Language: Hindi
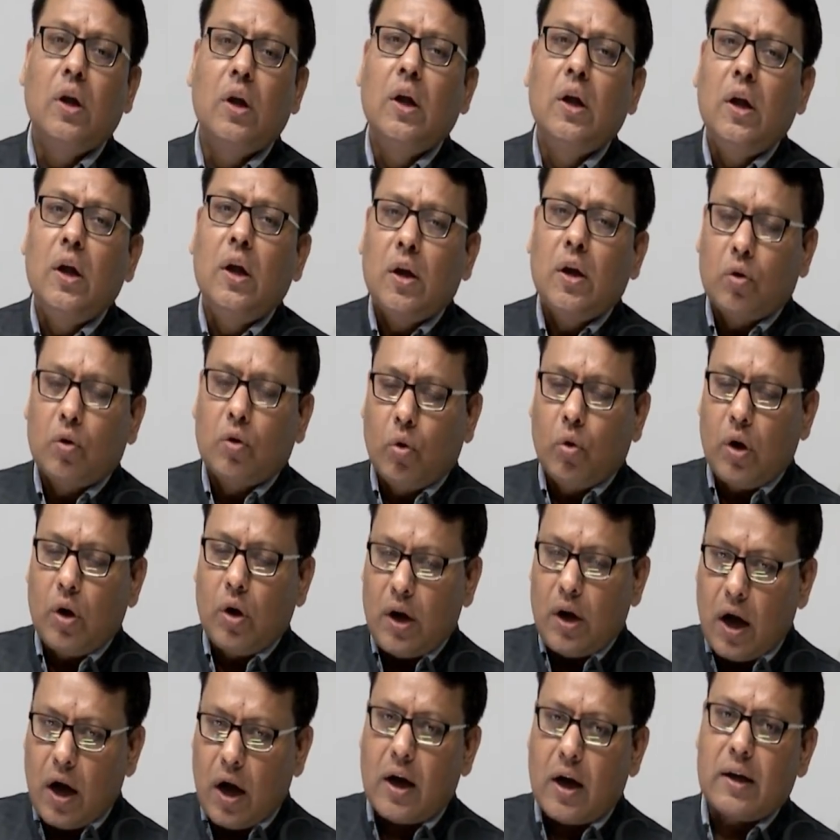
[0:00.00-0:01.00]
को
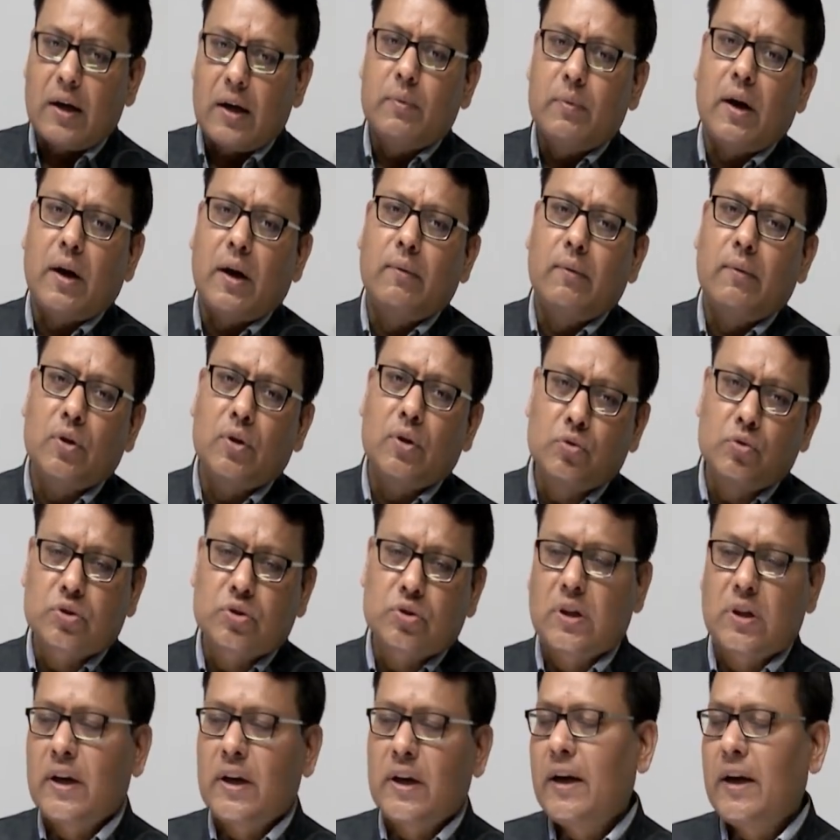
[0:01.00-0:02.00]
ना के बराबर यूज़
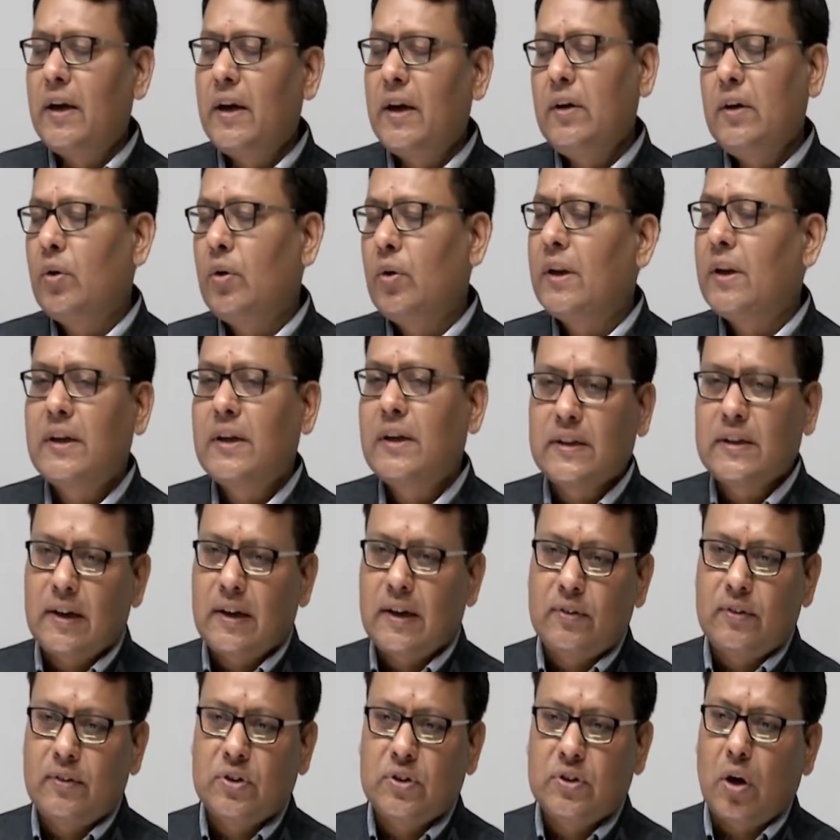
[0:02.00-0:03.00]
करें ड्यूरिंग द
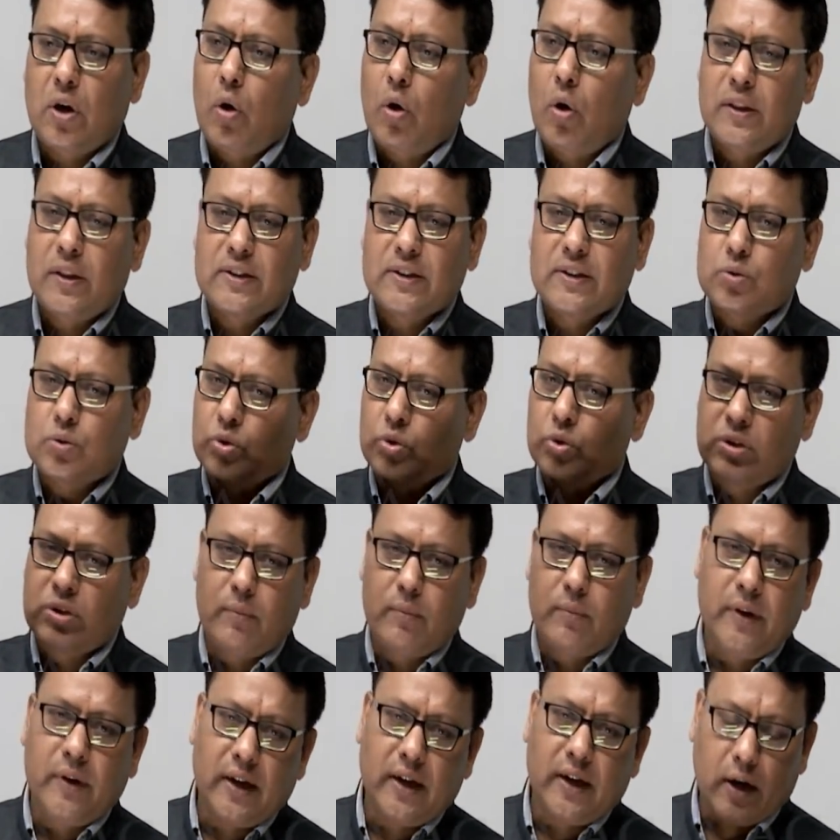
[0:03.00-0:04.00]
एग्जामिनेशन ऑल दिस सोशल
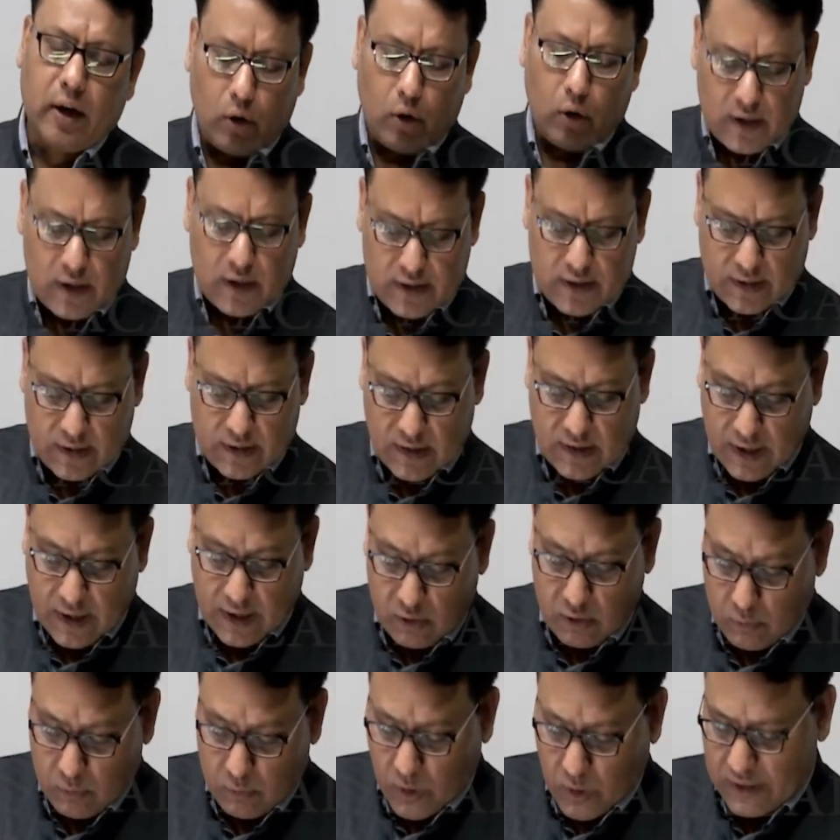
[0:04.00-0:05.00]
मीडिया एंड ऑल दैट ट्राई टू
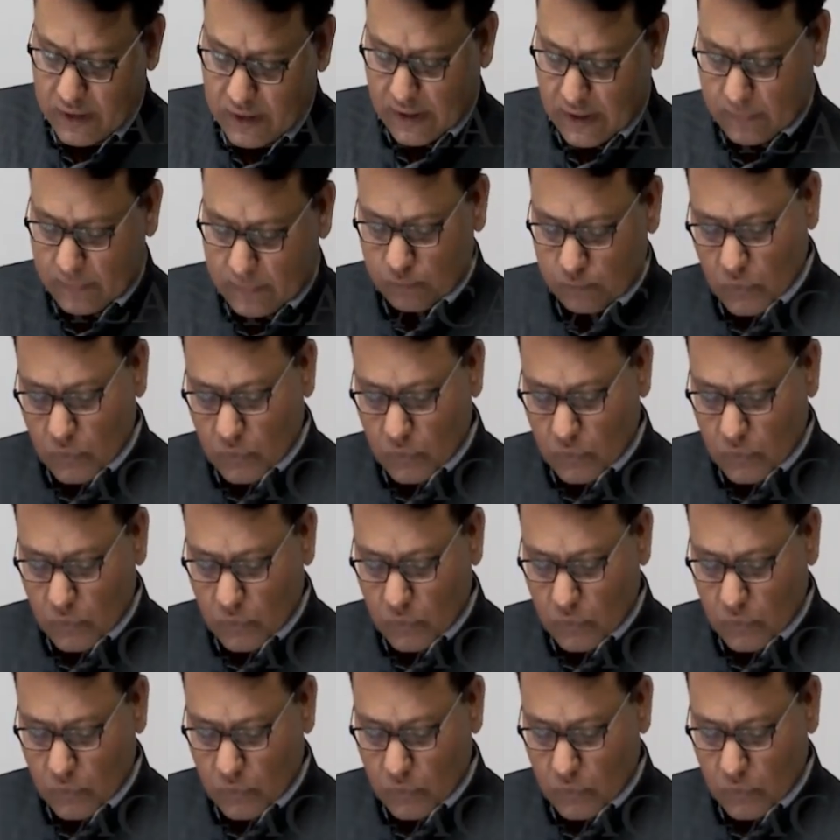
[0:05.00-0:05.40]
अवॉइड दैट